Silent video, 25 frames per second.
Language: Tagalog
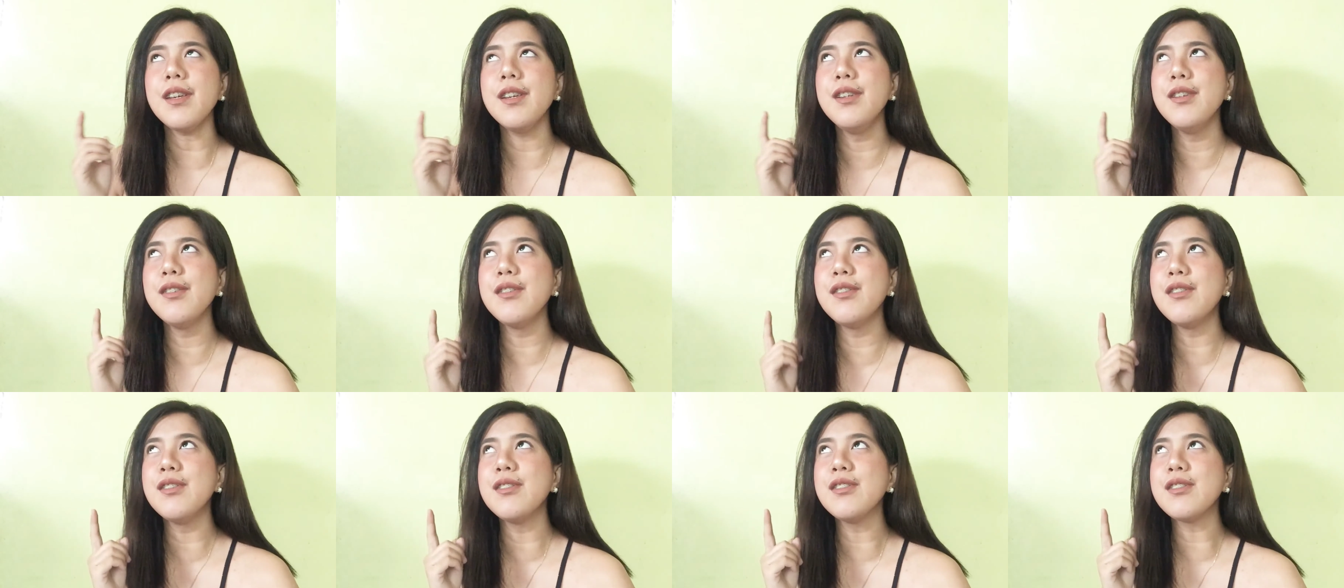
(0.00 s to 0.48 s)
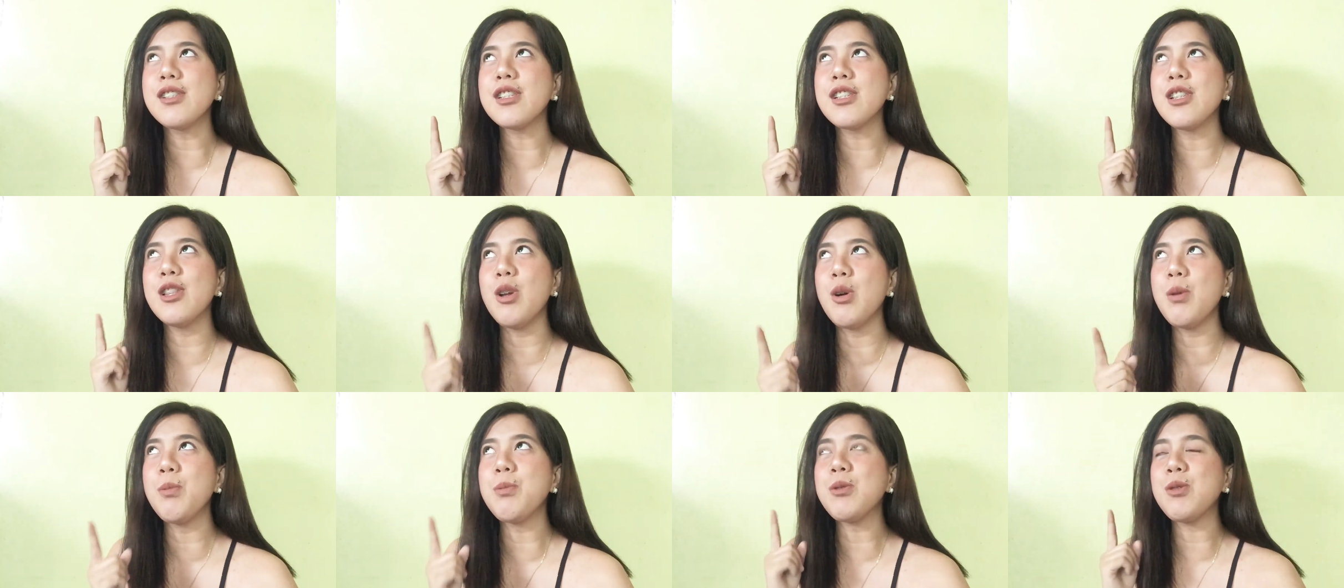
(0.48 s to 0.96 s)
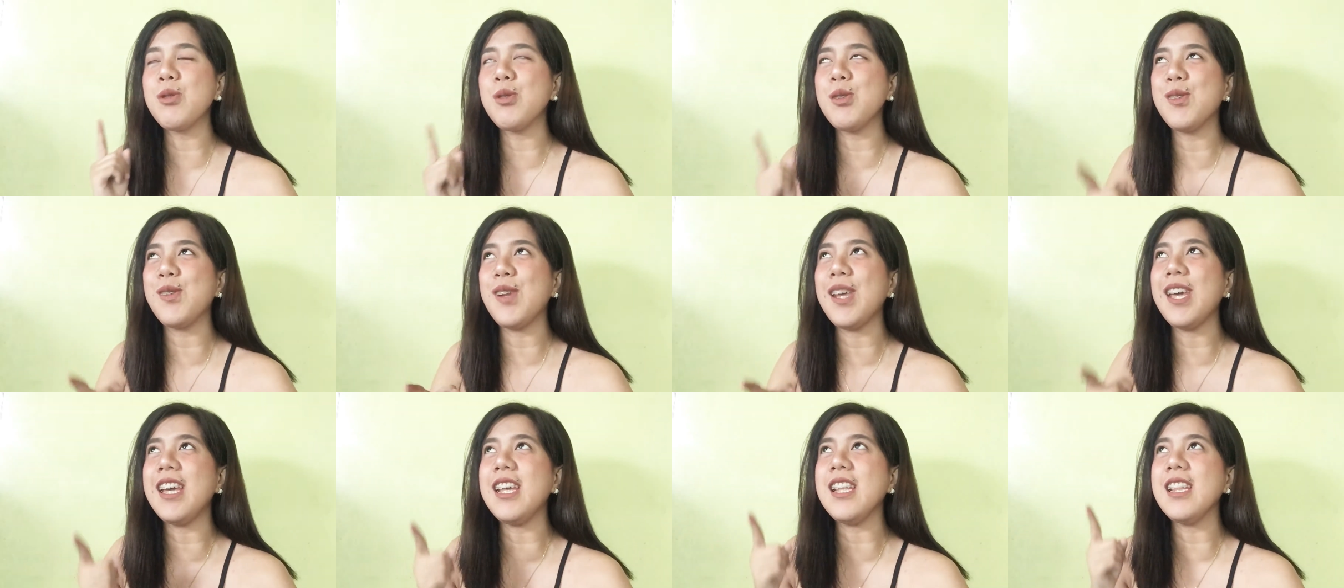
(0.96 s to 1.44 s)
Yung slope to
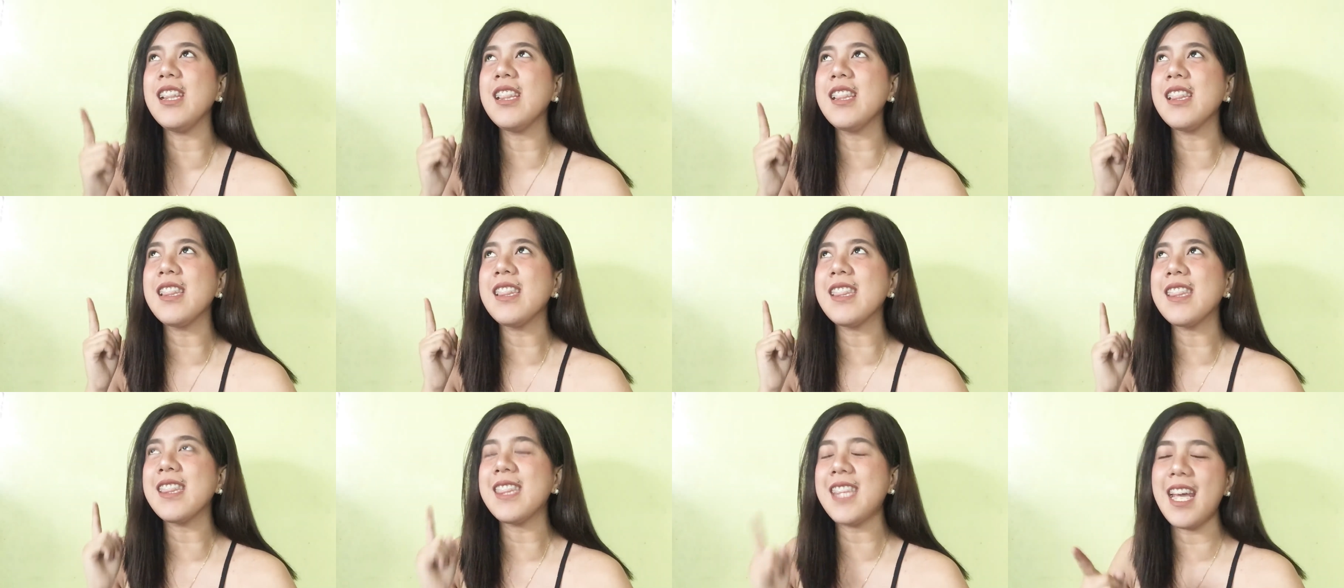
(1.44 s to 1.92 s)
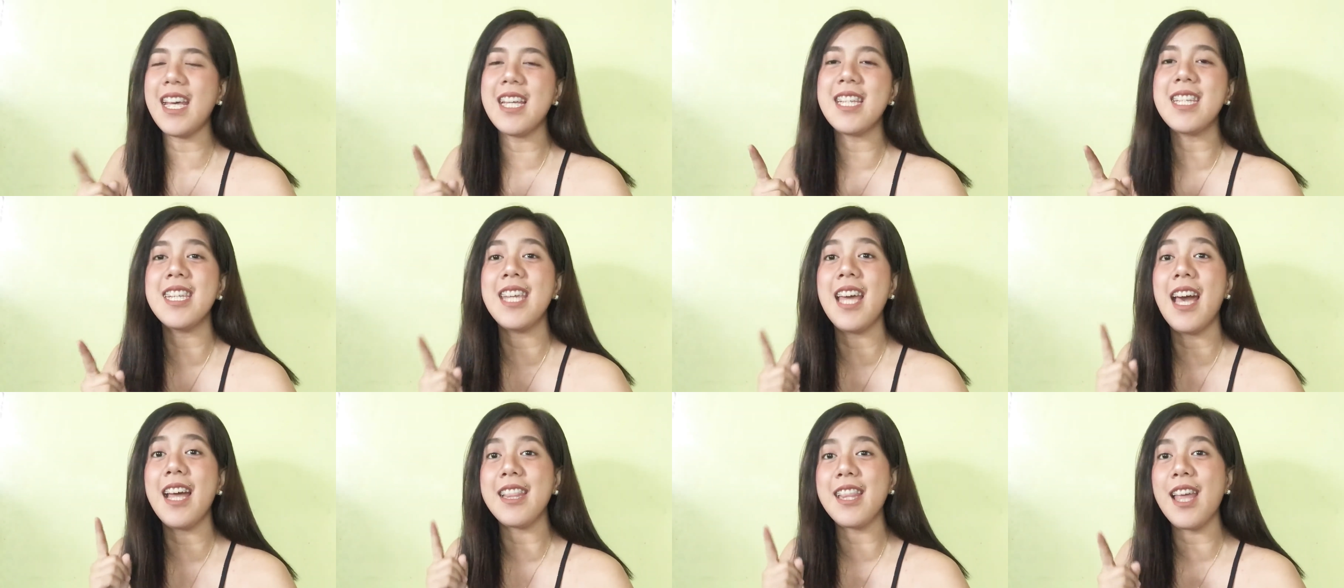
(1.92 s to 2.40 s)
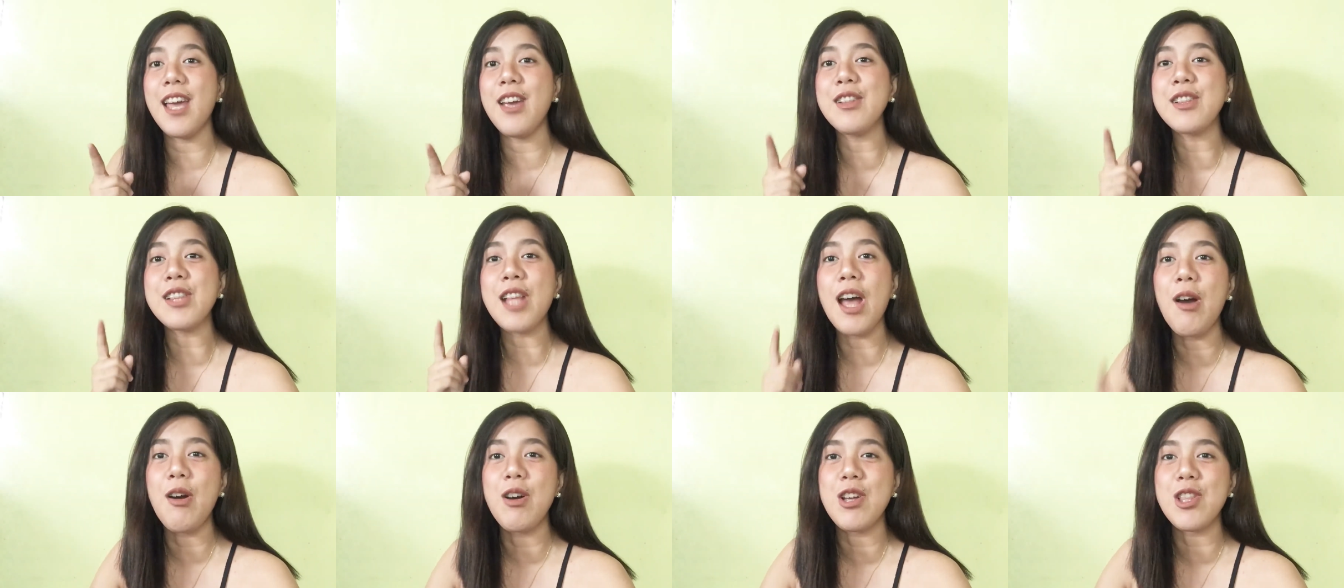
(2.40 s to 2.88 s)
drain test yata
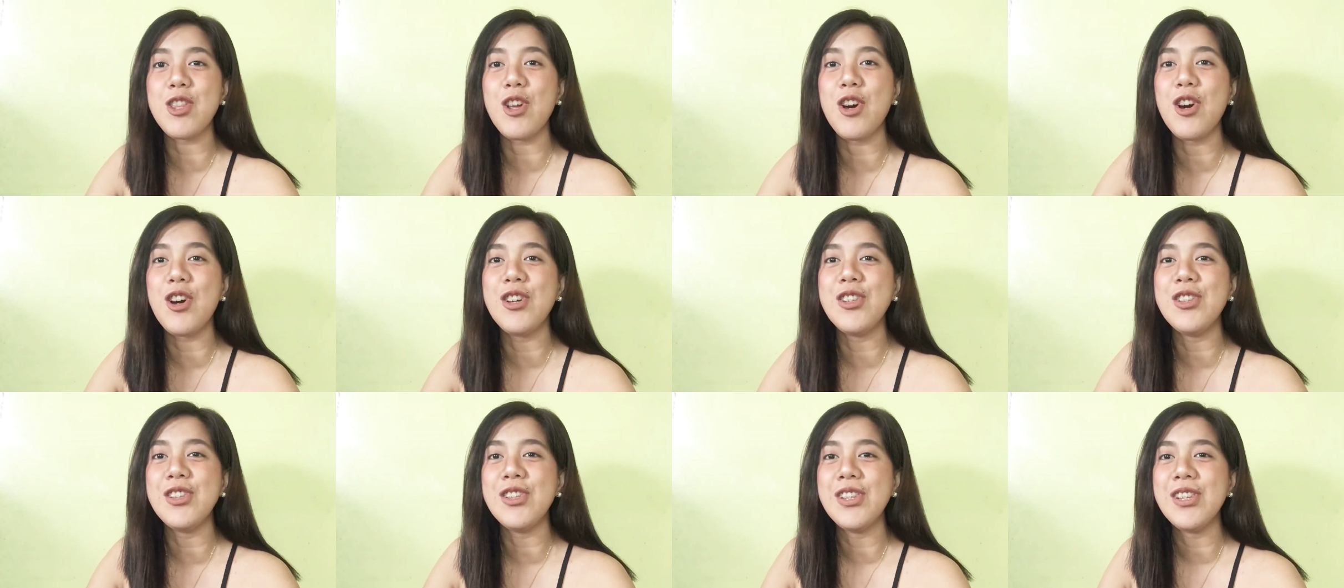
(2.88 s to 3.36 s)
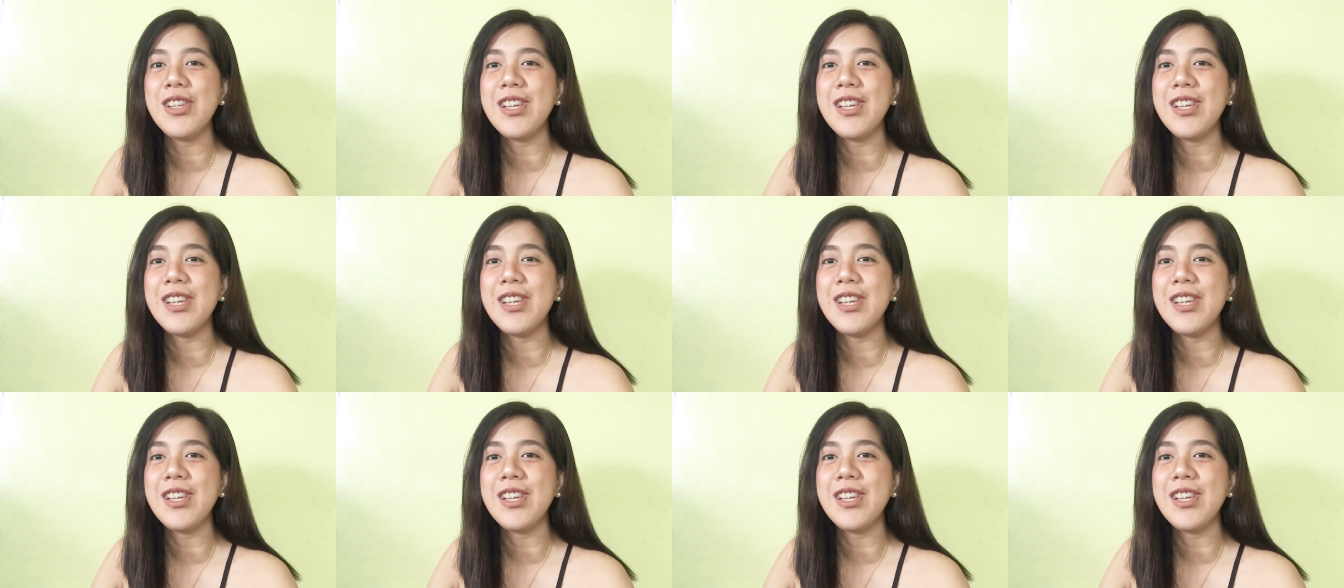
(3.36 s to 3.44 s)
yung tawag doon.